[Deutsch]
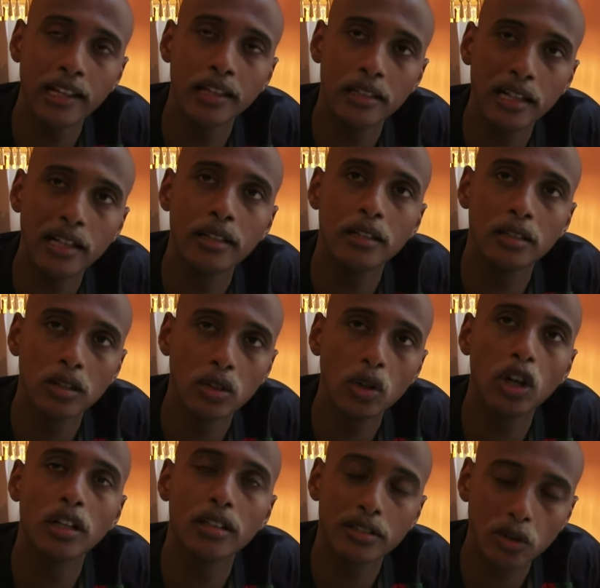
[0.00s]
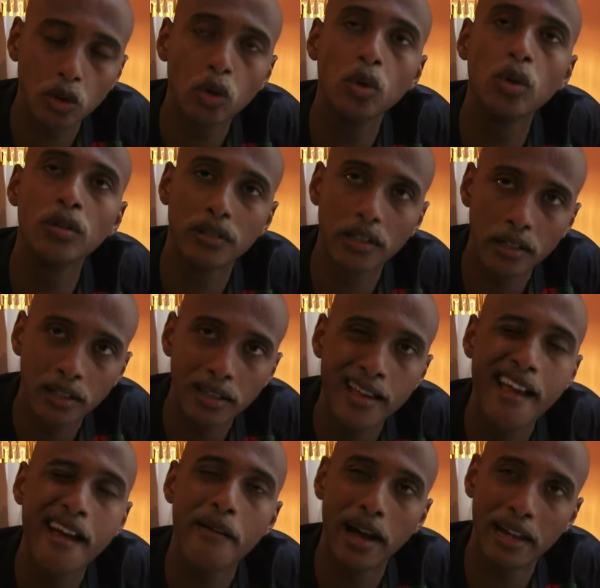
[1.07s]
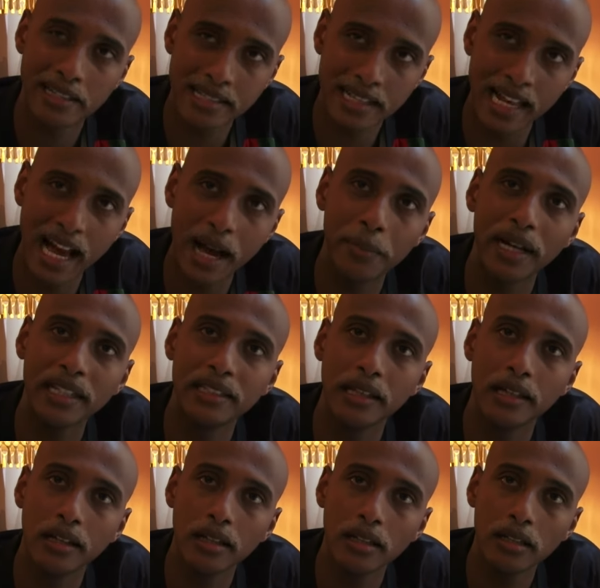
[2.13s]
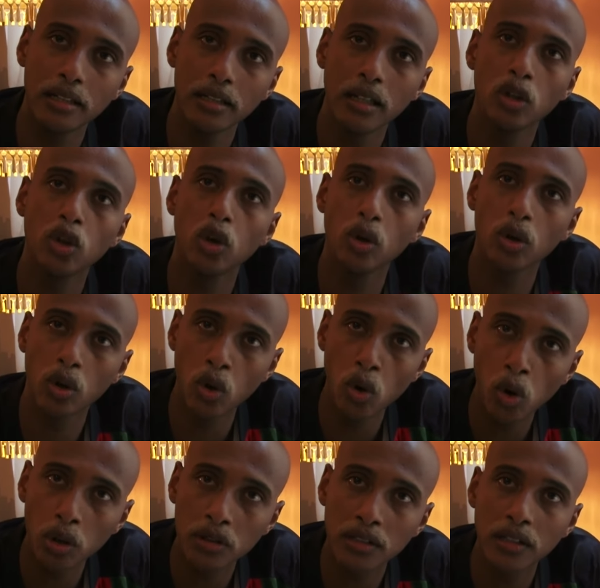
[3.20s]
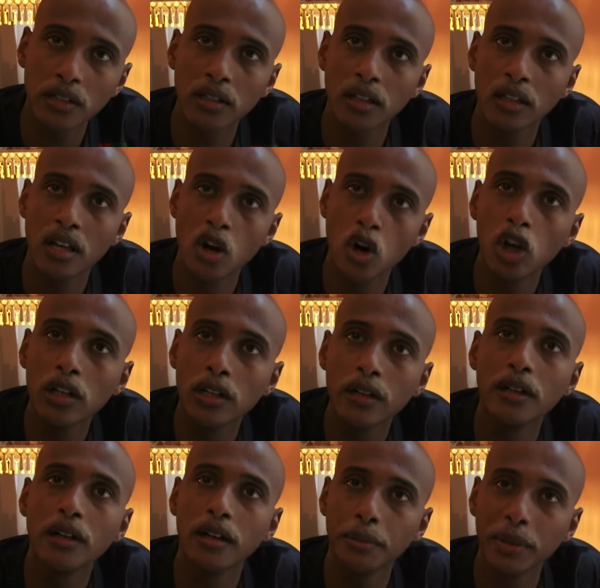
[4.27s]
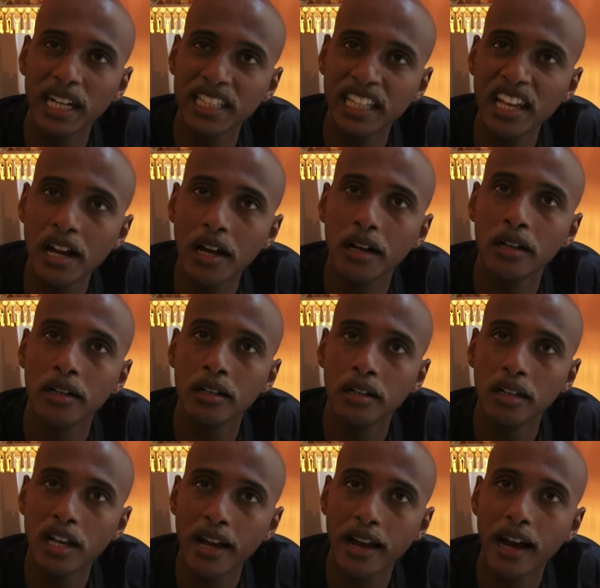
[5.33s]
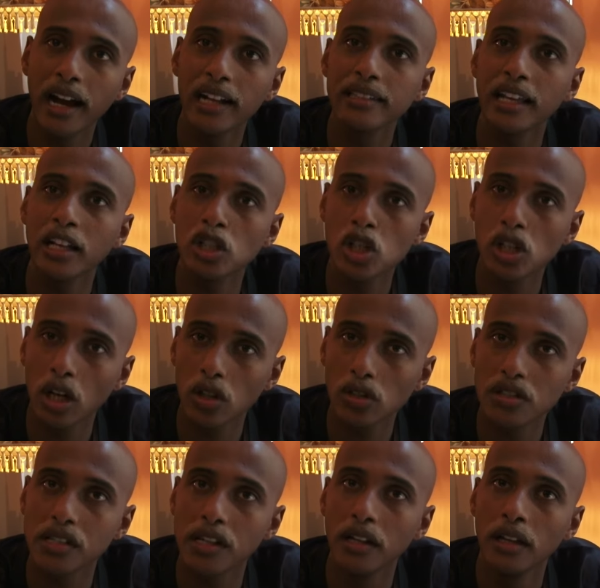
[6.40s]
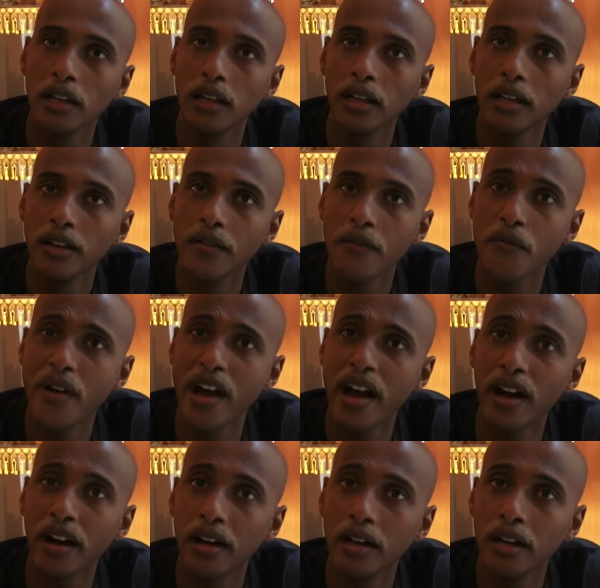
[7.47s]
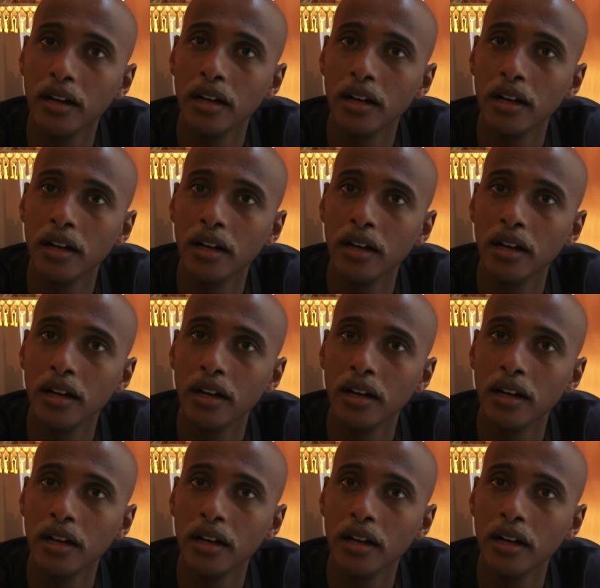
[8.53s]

Gut, alles gut, gut, in meinem Leben. Alles klar bei dir, ha? Alles klar du, bei Gut. Mir. Gut. Bei dir? Halt deine Schnauze. Wer?